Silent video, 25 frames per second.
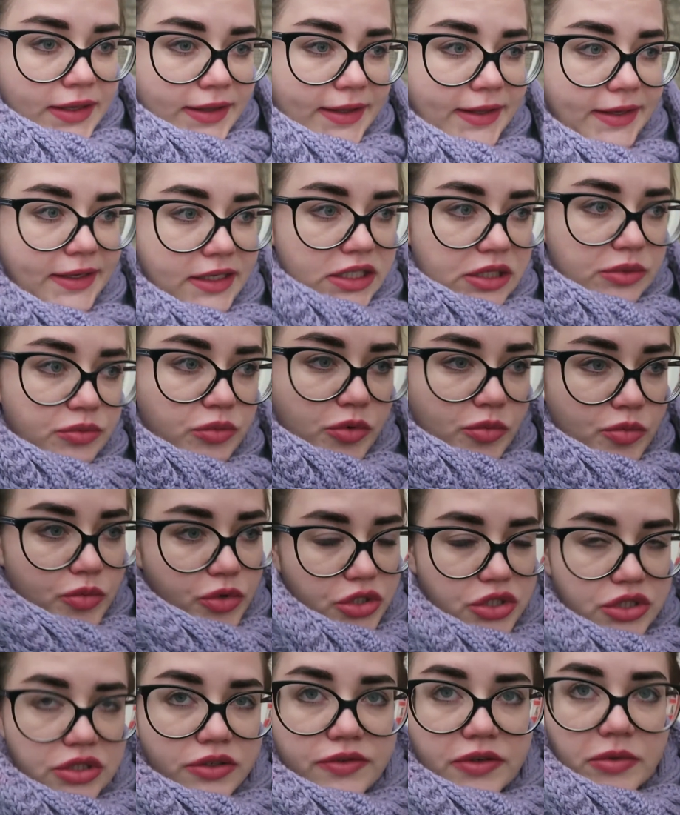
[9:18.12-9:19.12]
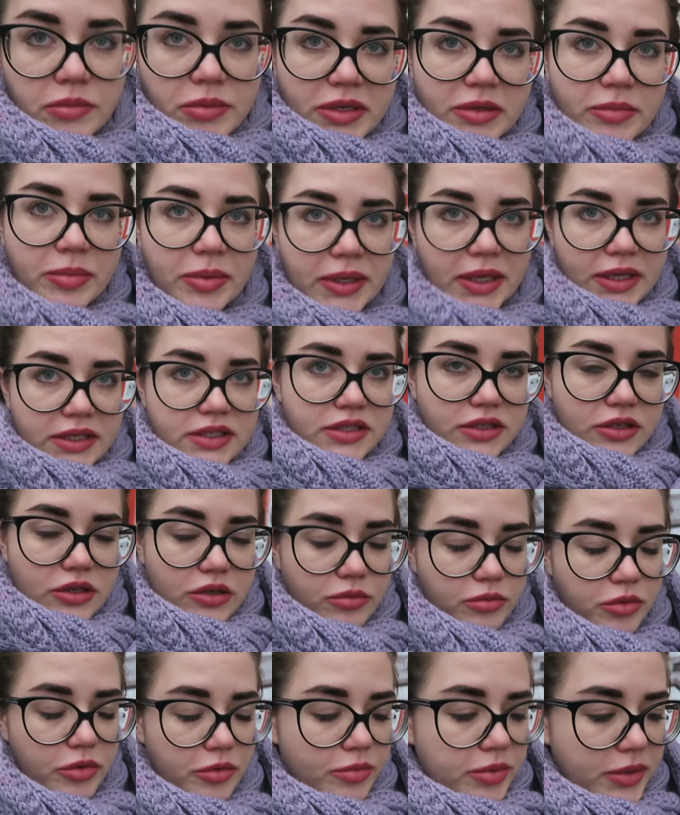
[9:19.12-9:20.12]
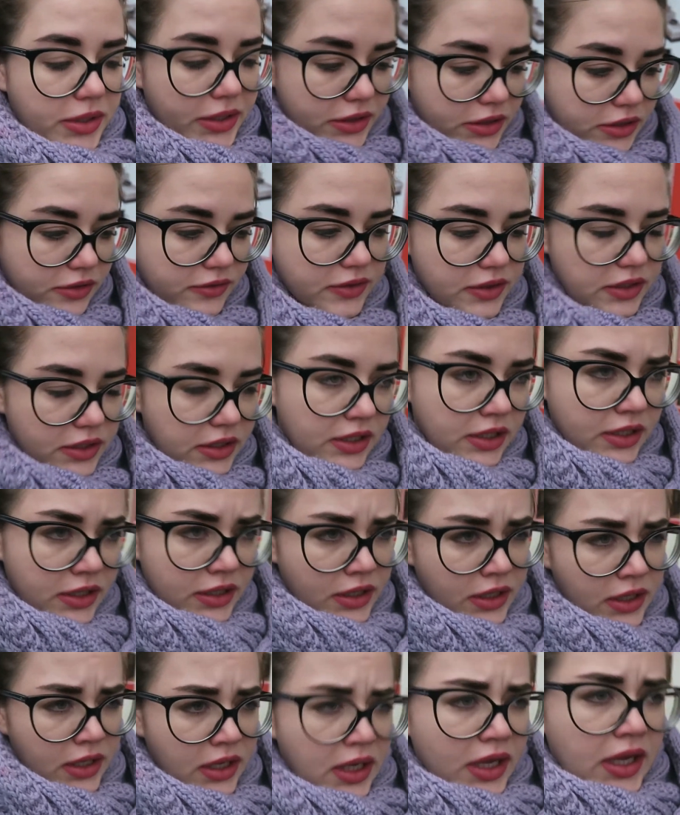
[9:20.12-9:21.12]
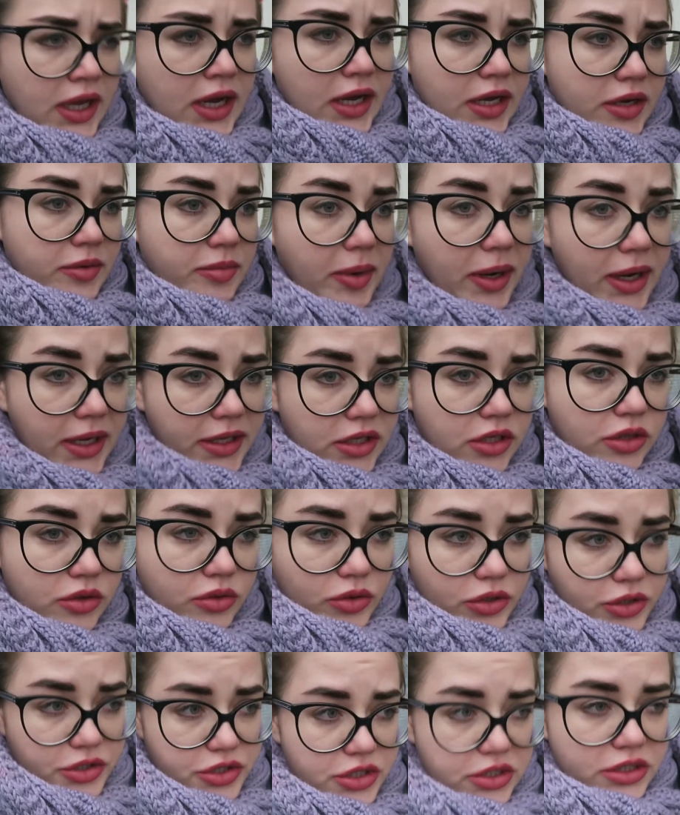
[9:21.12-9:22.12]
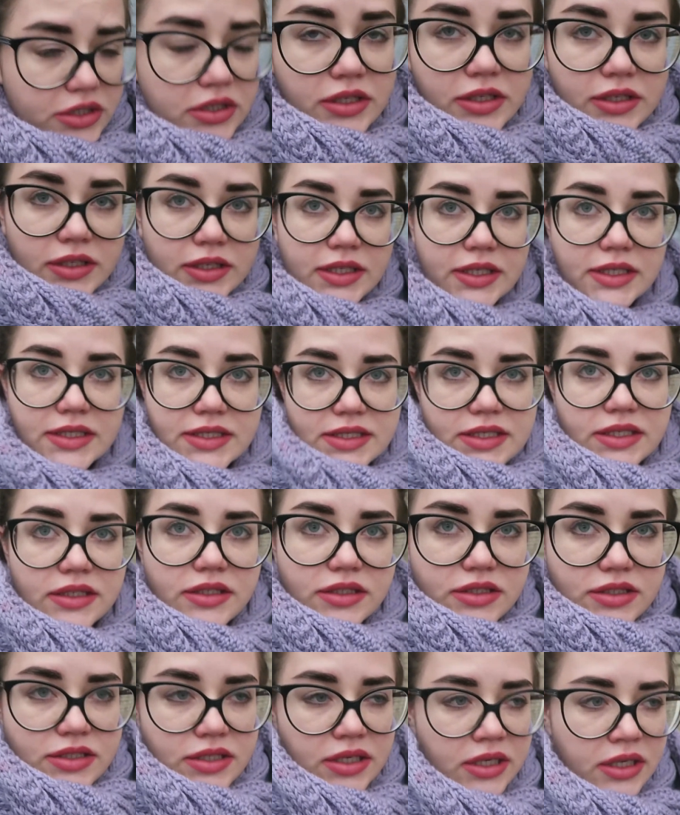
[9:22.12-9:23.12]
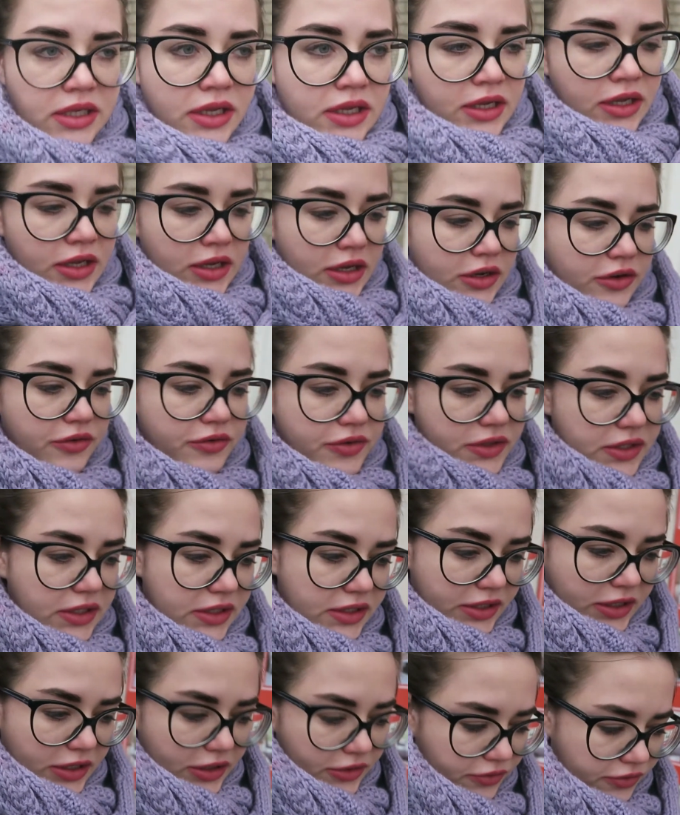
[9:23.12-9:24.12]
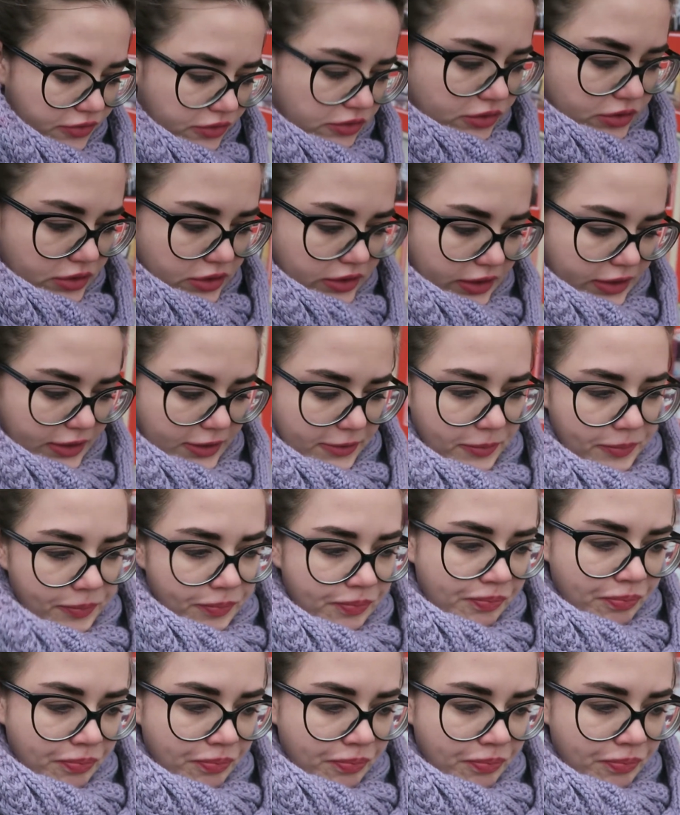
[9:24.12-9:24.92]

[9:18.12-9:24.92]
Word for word: и к нему можно выбрать пакетик любой брендовый, Армани, Дольче, и сделать фотографию для